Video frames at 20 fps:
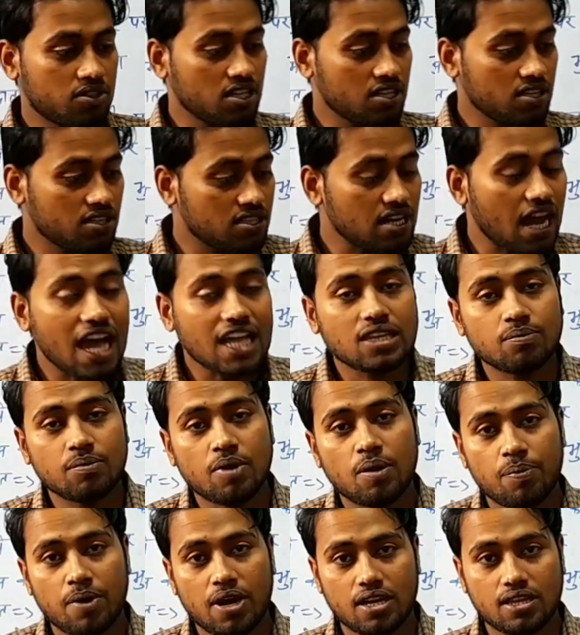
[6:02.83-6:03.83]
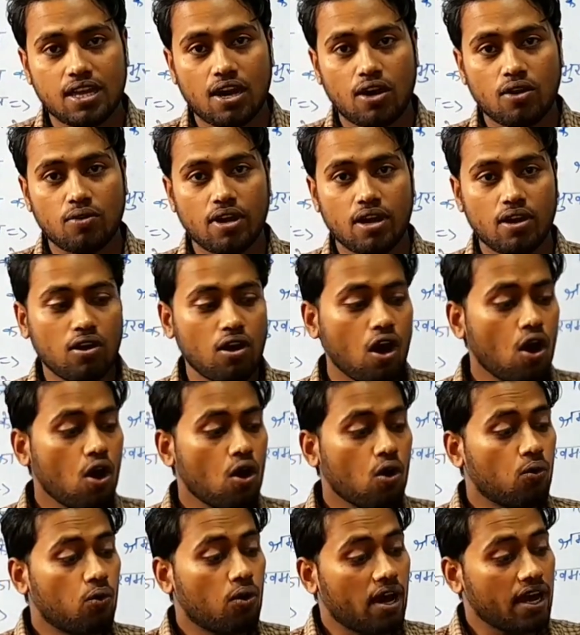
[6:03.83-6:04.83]
जिस जात में पैदा हुए हो
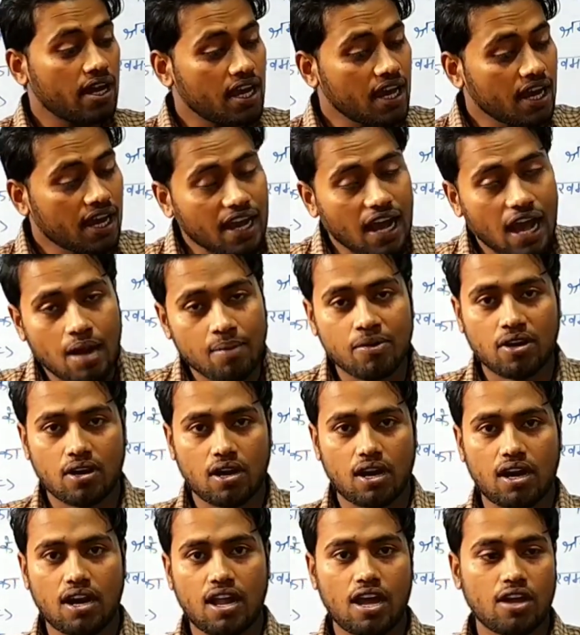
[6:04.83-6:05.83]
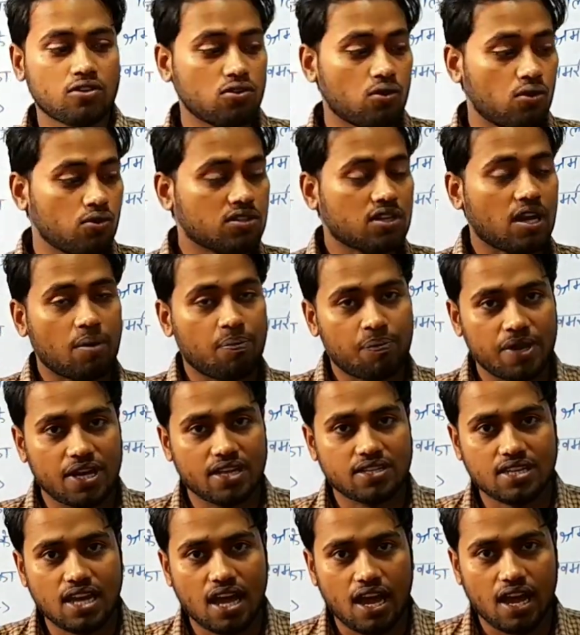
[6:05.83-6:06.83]
वही काम करना है जो उसका
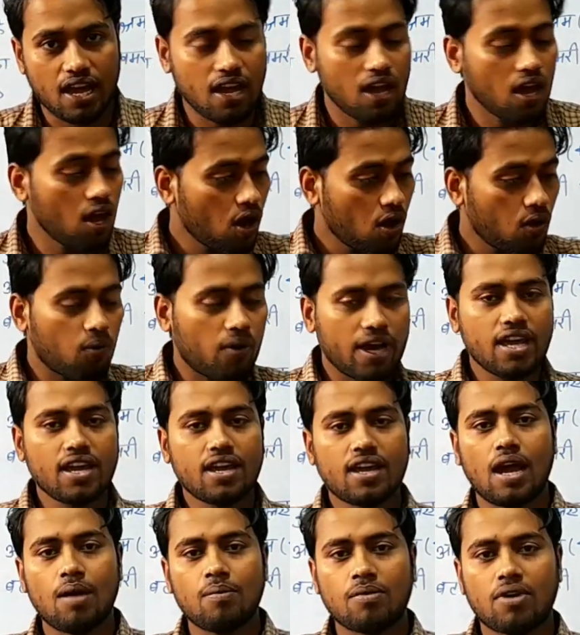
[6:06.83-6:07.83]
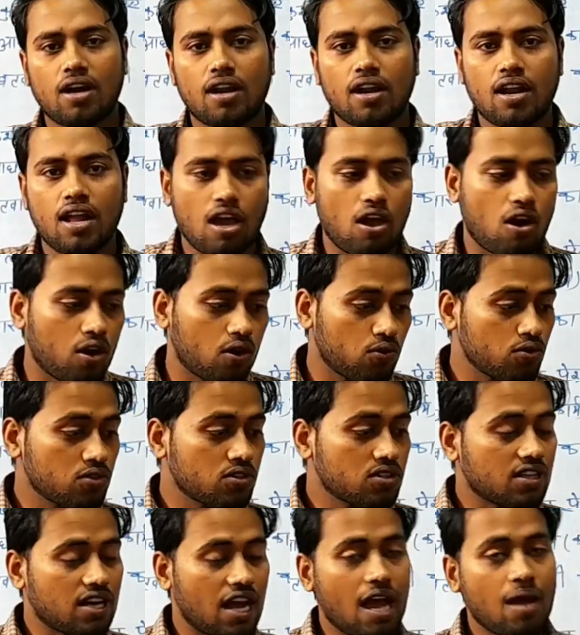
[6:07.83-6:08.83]
पेशा है वही काम करना है और
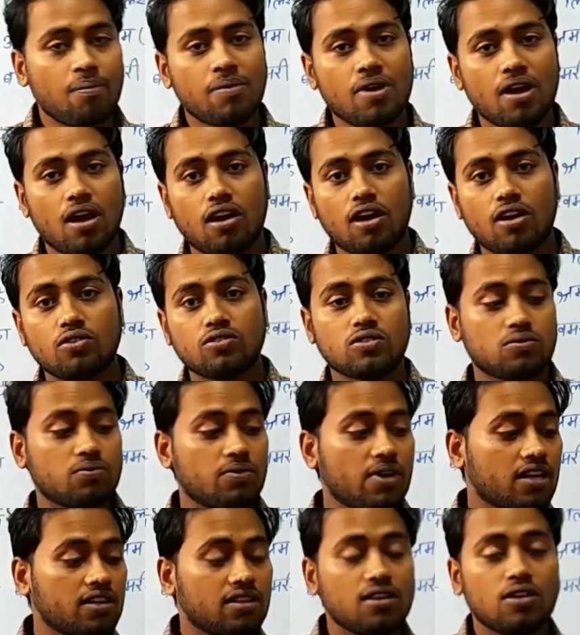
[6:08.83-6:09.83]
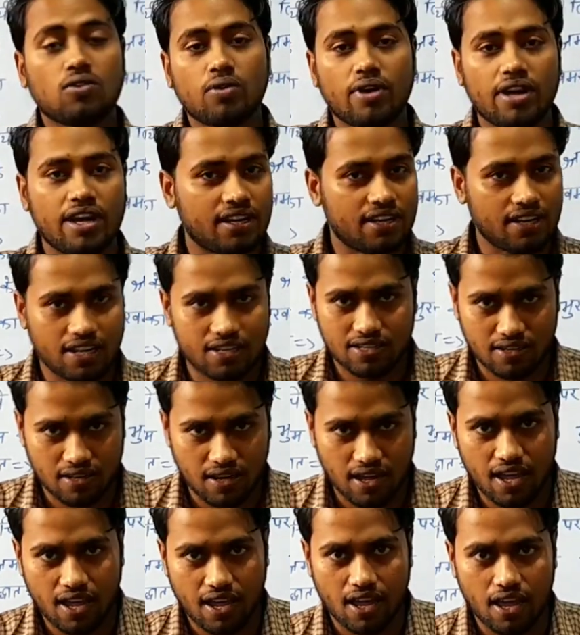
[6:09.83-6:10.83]
उस काम में अगर उस व्यक्ति को इंटरेस्ट
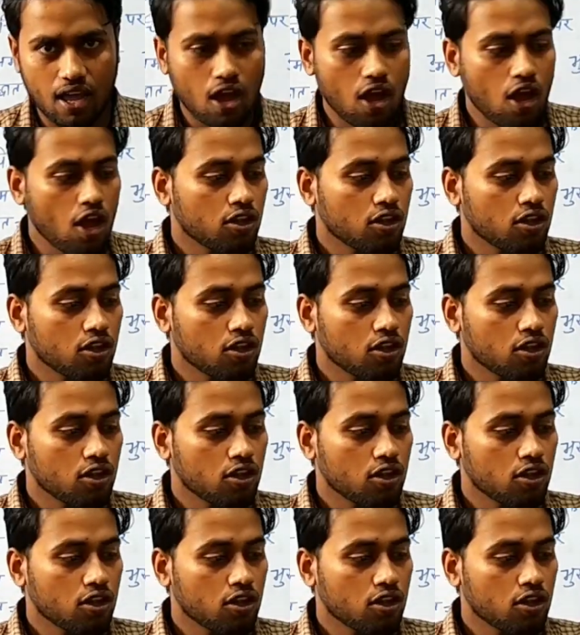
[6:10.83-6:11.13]
नहीं है